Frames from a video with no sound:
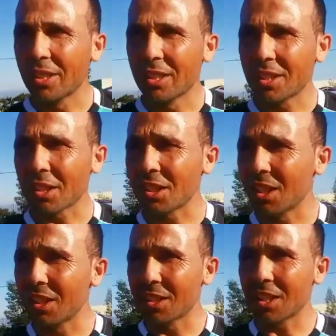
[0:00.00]

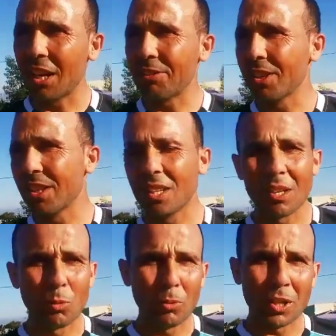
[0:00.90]
التغطيه ديال الصحفيه
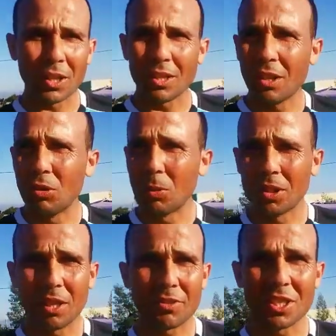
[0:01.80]
ديال المباراه ديال
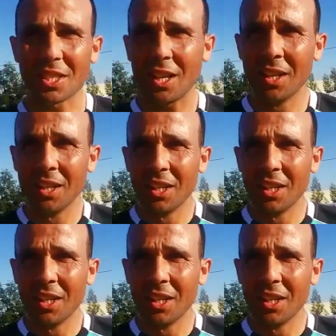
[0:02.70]
اليوم ديال الافتتاح